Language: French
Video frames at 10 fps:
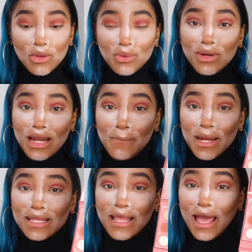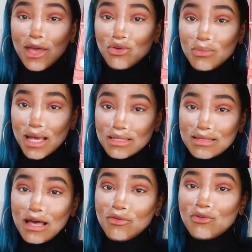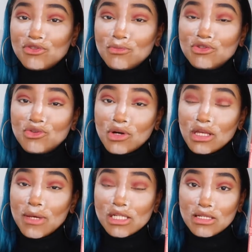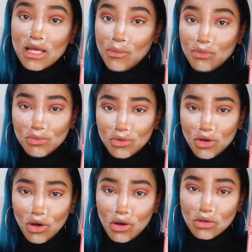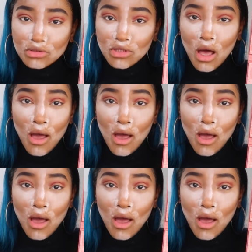Donc la palette, elle ressemble à ça. Franchement, je l'aurais imaginé un peu plus grande.